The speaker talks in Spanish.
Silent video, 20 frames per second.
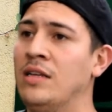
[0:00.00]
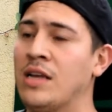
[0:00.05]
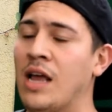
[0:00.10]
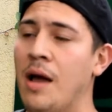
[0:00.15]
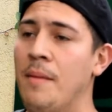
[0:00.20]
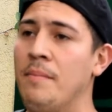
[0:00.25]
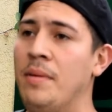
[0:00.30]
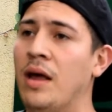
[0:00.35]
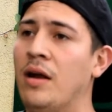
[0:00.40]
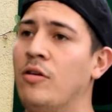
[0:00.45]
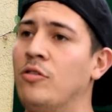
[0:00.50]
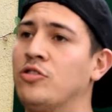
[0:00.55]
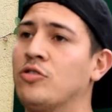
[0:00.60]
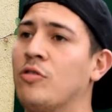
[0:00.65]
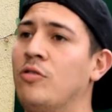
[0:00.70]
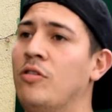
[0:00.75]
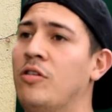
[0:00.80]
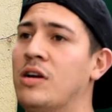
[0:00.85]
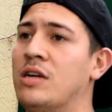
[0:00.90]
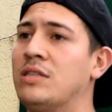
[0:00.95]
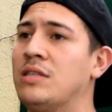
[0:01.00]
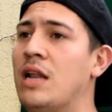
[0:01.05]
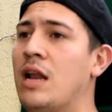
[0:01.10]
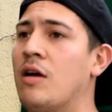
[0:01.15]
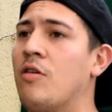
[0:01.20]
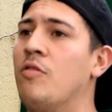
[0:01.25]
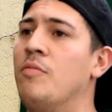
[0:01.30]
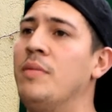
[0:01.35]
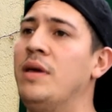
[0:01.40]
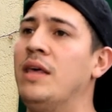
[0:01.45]
cambiar los colores de la
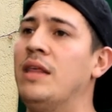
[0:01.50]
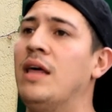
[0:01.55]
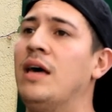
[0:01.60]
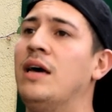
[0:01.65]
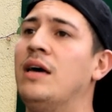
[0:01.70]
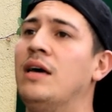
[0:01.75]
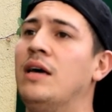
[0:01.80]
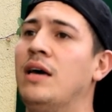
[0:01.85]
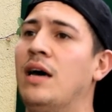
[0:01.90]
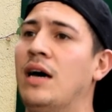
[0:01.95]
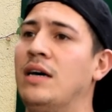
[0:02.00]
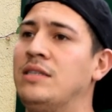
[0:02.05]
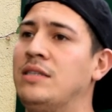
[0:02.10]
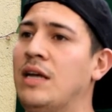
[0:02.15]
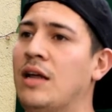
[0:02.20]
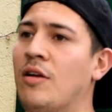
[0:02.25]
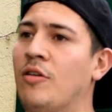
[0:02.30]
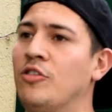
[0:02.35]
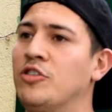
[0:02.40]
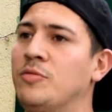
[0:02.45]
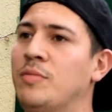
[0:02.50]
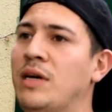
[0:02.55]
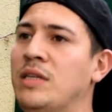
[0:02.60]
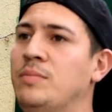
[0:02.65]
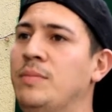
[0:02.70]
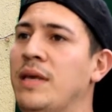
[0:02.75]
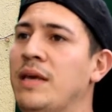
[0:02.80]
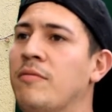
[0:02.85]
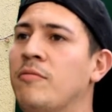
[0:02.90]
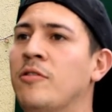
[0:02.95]
comida, hacerlos más
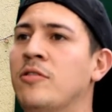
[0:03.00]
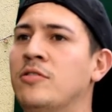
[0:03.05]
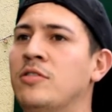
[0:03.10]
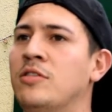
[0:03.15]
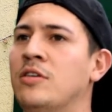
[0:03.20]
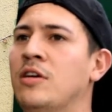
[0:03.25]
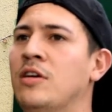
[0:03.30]
vivos,